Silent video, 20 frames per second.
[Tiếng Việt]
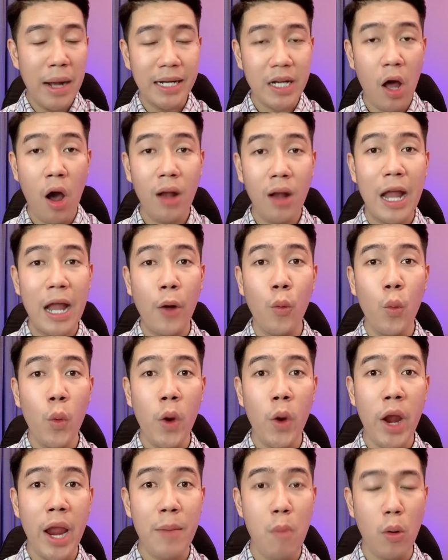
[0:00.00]
đó là
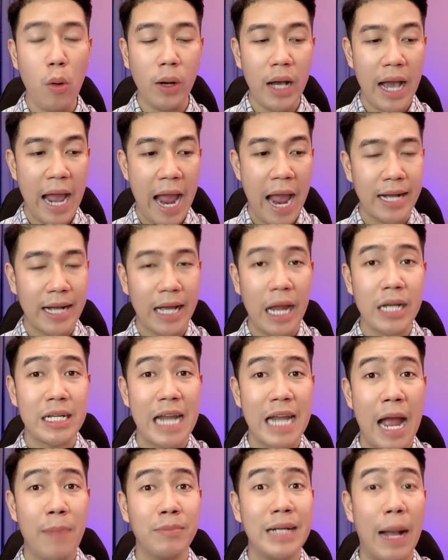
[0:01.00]
nguyên một cái hàng cây
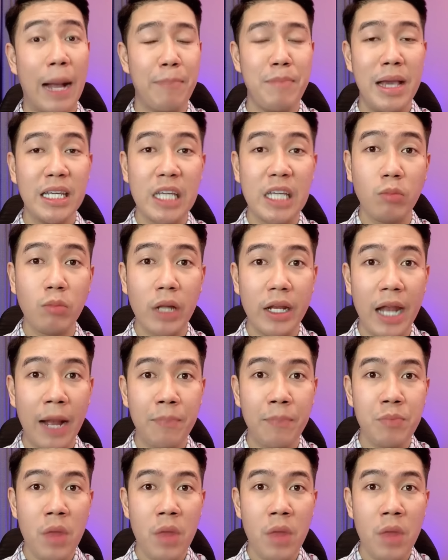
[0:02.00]
tràm cặp mép sông vậy nè.